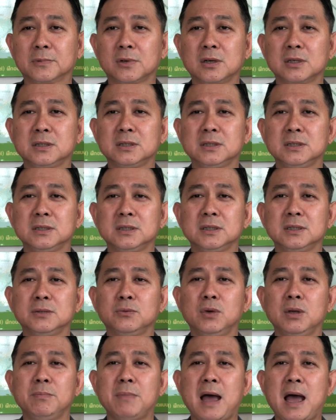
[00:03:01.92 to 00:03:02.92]
ก็คือ
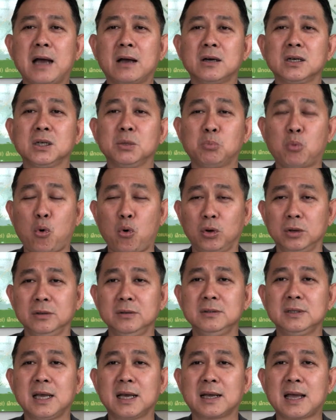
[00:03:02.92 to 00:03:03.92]
วิบากก็คือผล
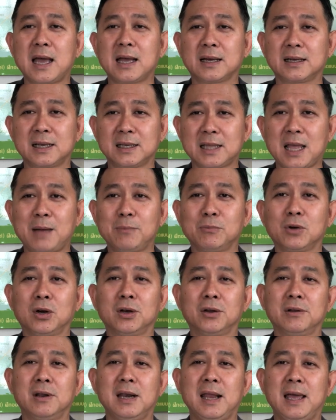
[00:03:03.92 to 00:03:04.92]
จากการกระทำของ
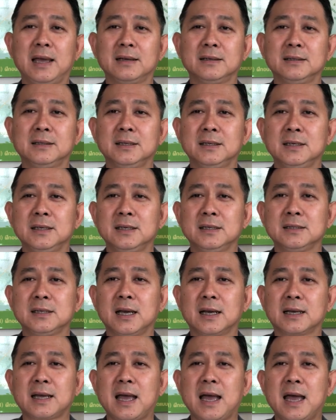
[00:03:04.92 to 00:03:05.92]
เรานั่นแหละ
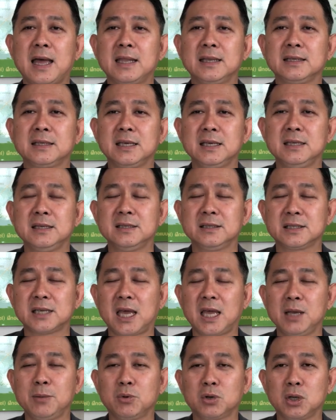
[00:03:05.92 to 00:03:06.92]
จากการกิน
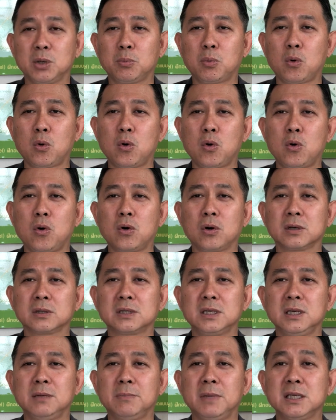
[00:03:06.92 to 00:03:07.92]
ใช้บริโภค
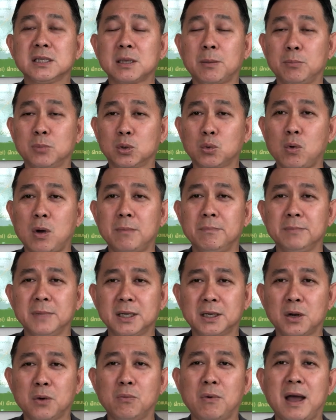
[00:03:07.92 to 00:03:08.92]
ที่ไม่สำรวมไม่
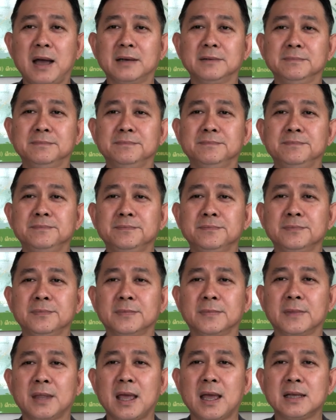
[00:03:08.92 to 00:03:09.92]
ระวัง
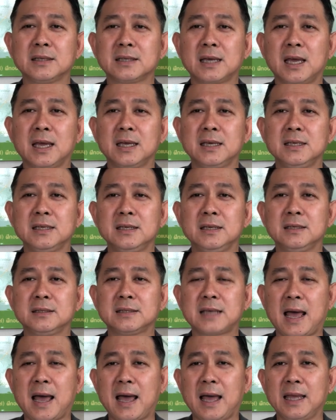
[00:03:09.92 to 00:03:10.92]
นะใช้
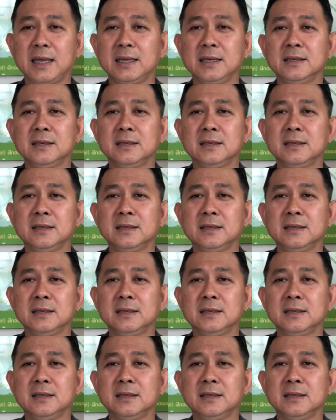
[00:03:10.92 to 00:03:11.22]
จ่าย